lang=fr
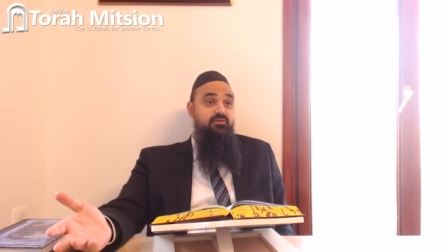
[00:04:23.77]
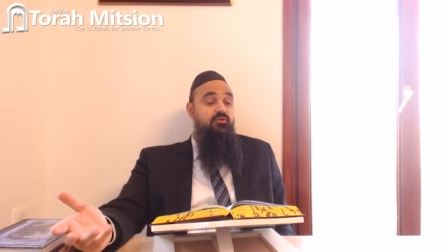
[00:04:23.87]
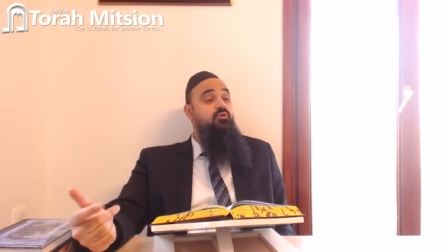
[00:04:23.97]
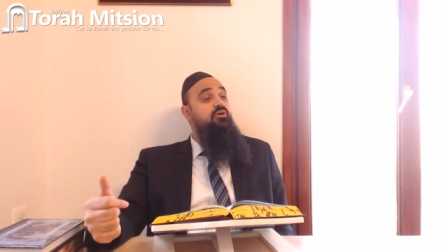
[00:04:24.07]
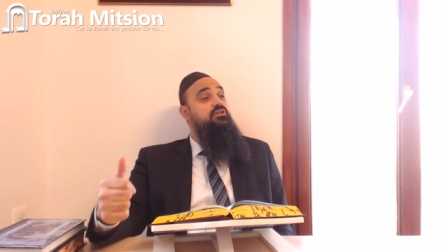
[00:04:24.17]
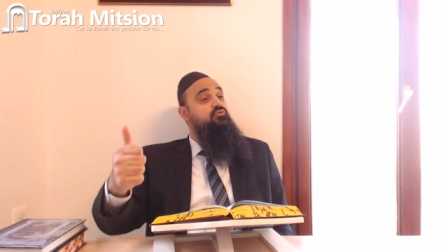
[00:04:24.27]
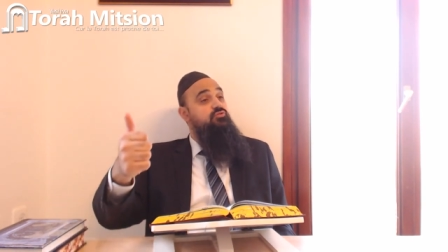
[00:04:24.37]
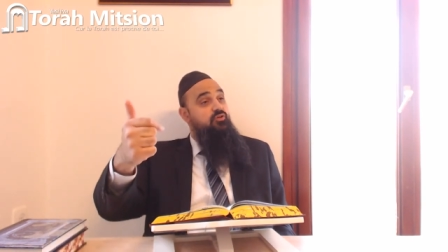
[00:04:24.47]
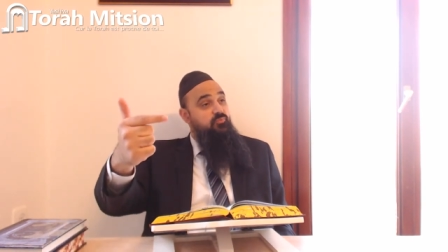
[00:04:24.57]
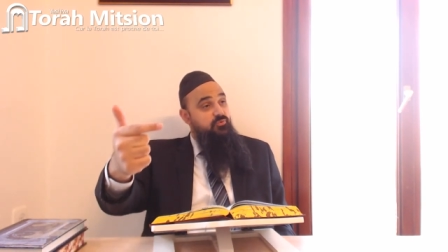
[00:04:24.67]
Donc on
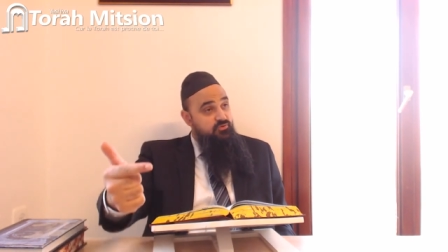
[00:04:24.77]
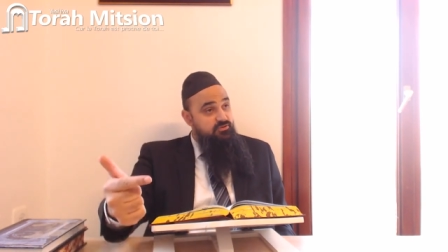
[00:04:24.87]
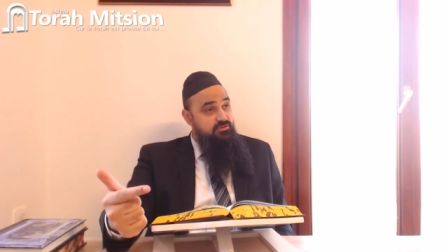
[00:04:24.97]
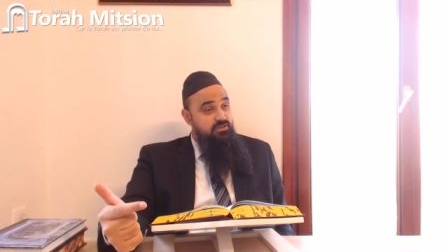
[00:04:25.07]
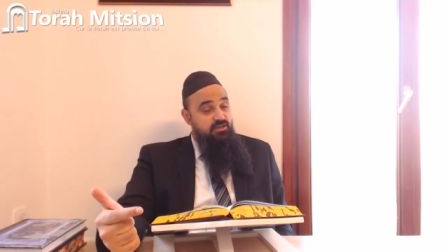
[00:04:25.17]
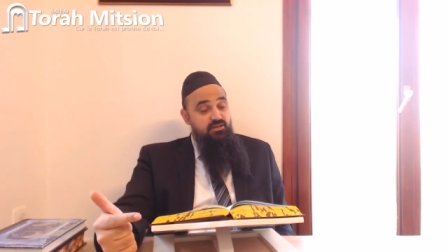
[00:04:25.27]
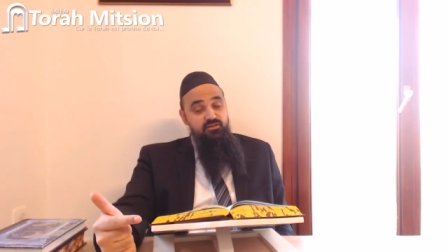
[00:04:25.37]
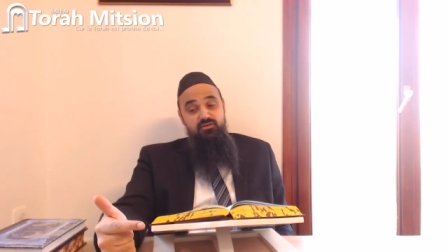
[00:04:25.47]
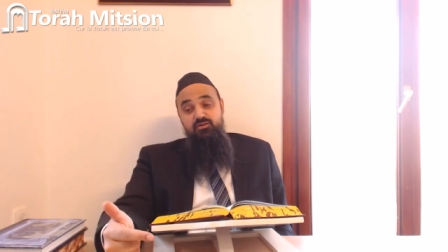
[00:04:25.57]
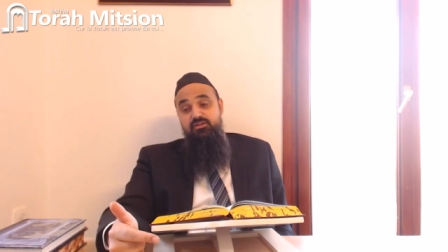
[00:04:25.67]
rajoute en plus
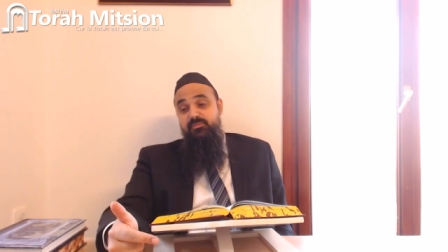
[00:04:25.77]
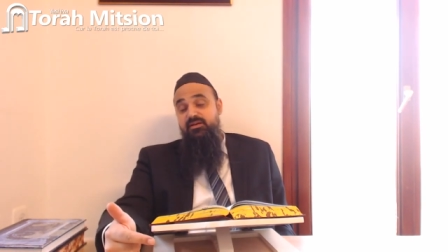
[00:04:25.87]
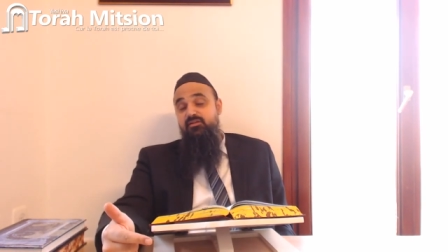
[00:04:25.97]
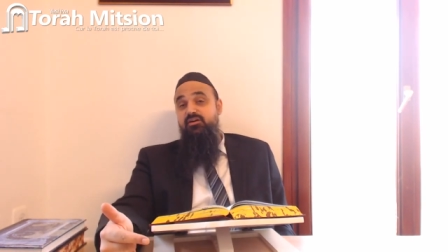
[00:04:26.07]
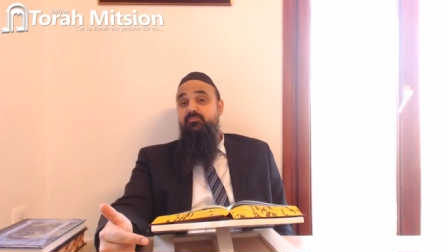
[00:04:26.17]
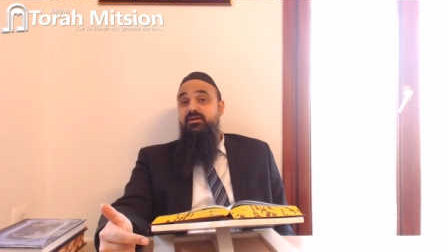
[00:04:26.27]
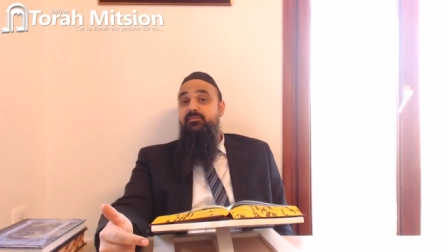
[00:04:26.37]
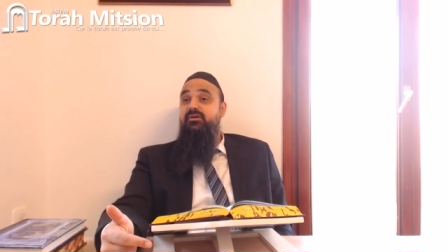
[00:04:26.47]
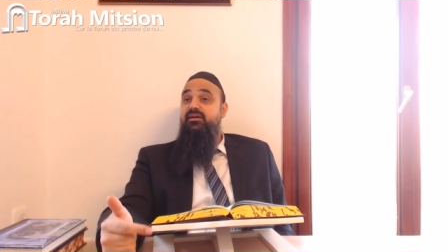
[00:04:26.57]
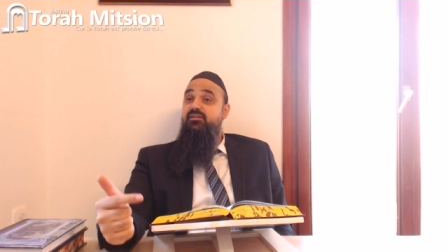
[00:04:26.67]
que d'après le
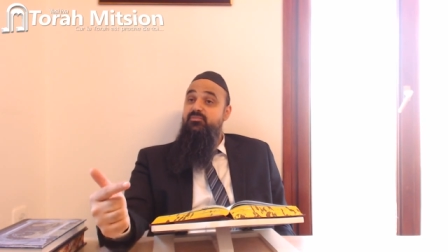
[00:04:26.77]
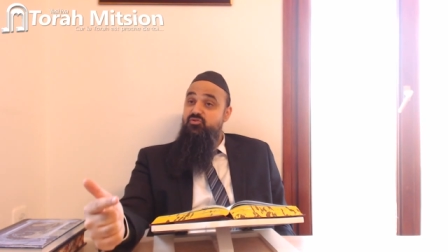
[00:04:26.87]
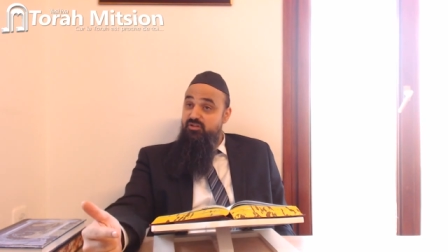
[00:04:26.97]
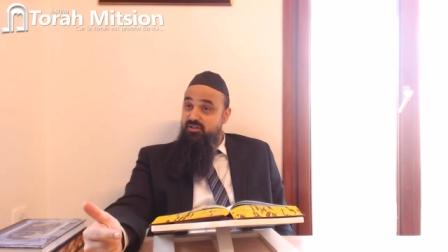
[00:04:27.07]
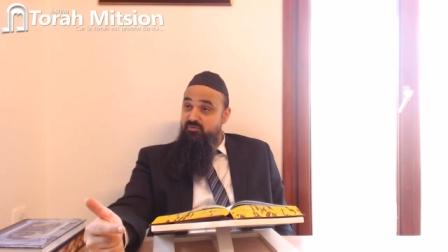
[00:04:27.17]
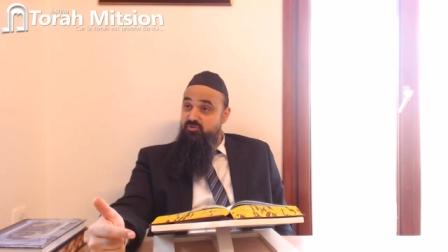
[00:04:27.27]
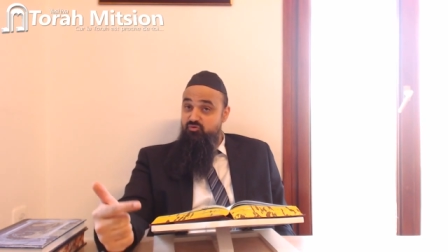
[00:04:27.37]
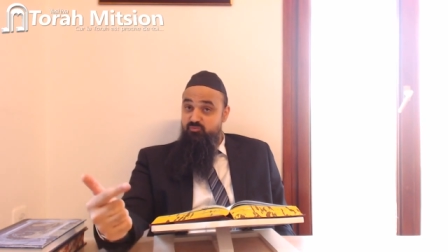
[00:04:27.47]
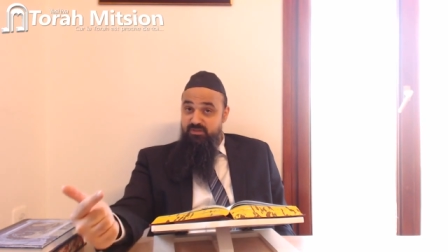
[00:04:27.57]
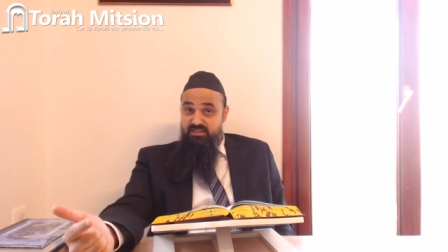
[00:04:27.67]
Rambam, en bishul achar
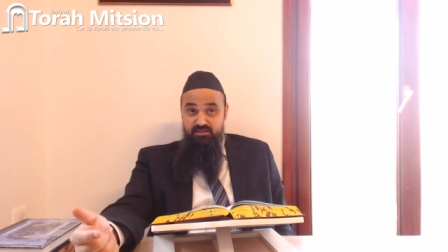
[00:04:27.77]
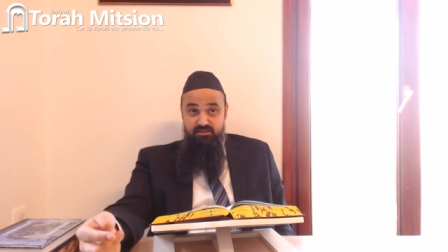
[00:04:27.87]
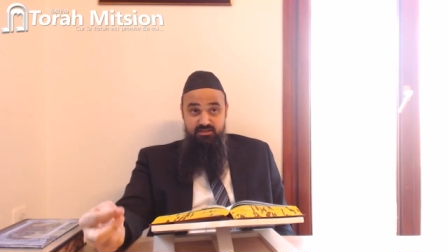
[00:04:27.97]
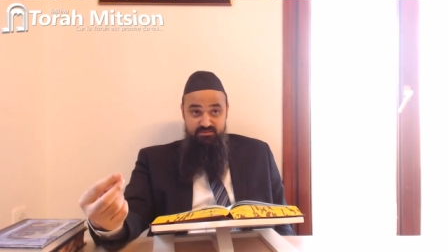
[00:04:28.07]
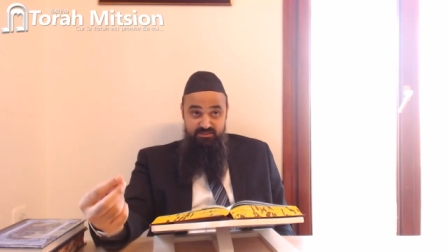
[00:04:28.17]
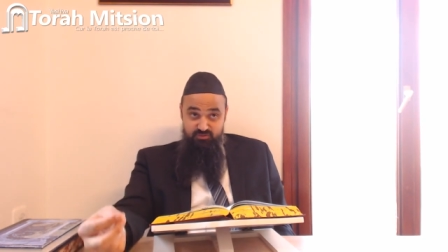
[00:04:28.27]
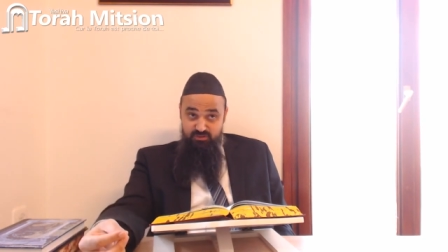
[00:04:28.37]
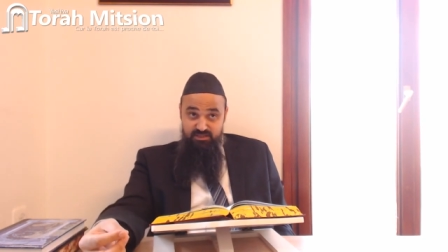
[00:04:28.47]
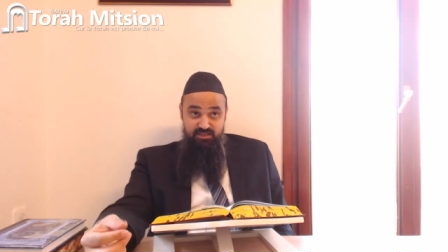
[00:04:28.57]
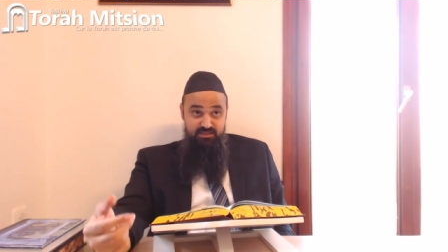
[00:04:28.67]
bishul belach, cette
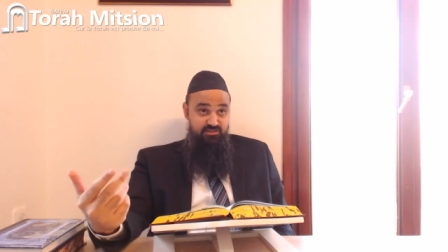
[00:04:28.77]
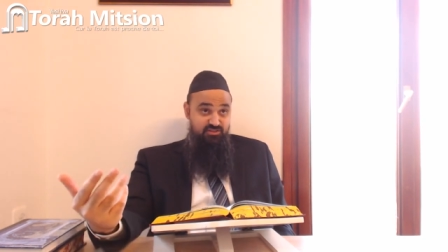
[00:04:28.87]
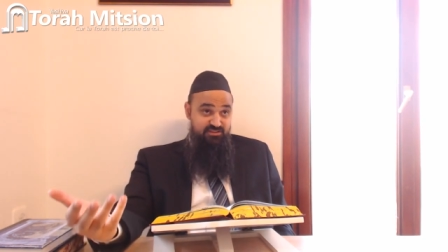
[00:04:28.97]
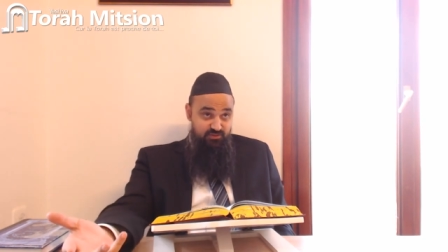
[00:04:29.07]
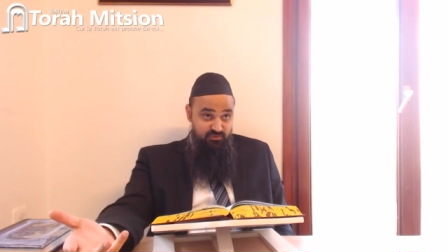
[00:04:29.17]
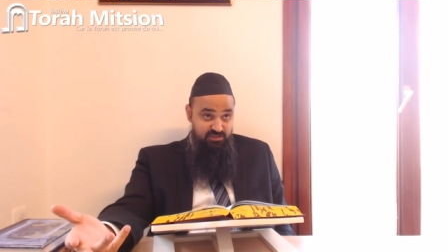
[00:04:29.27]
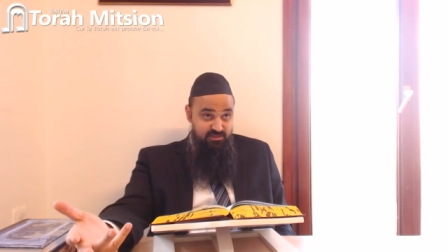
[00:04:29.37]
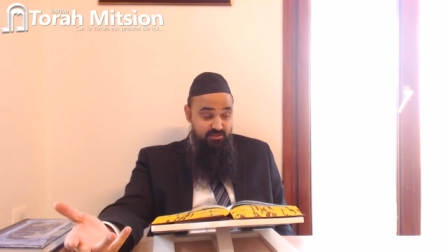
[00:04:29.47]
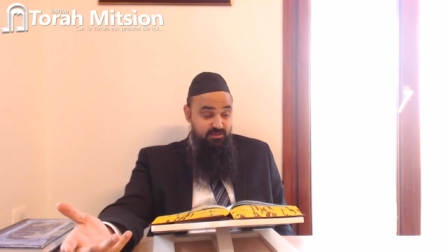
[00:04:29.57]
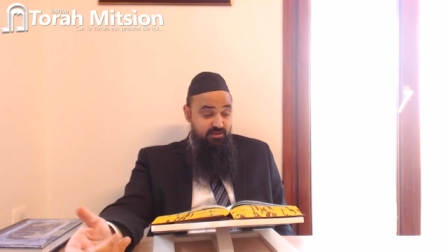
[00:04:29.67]
eau-là, elle a déjà été cuite.